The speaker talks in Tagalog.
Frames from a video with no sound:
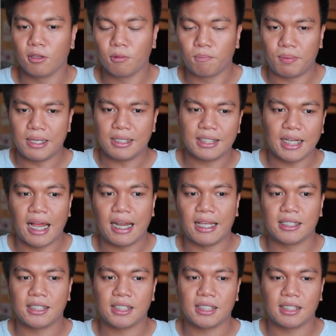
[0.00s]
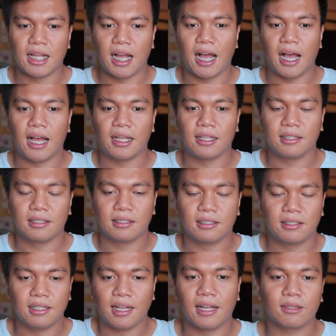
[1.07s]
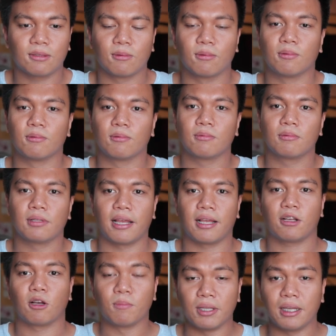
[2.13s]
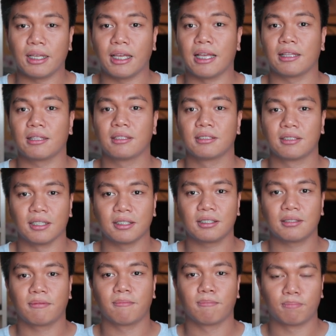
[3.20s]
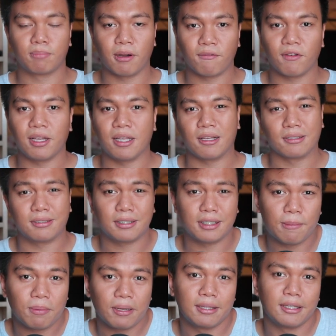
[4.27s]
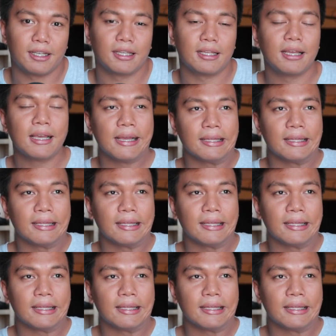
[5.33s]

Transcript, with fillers: you'll be challenged na not to like communicate just verbally kasi syempre hindi,